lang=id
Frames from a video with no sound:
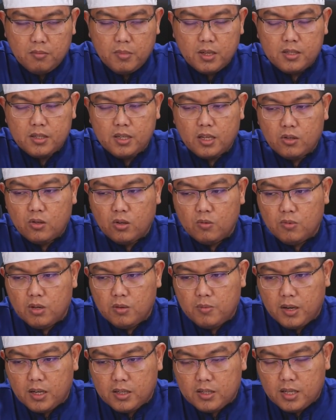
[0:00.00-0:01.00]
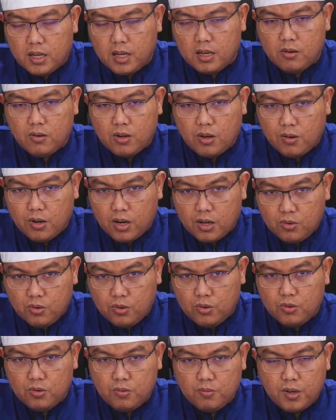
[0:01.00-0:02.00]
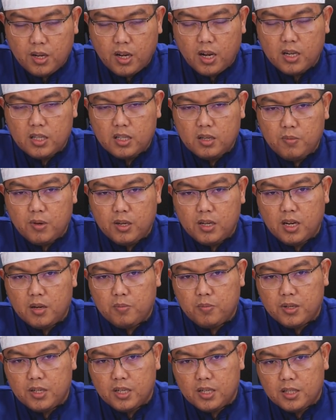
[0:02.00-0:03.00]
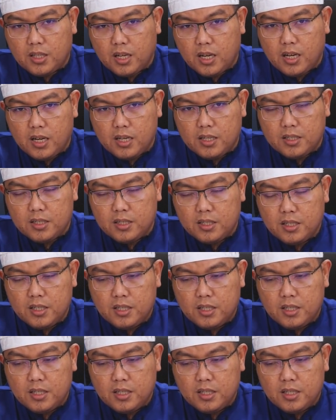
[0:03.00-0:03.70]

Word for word: Masathumul ba'sa, orang-orang dulu mereka ditimpa dengan penderitaan,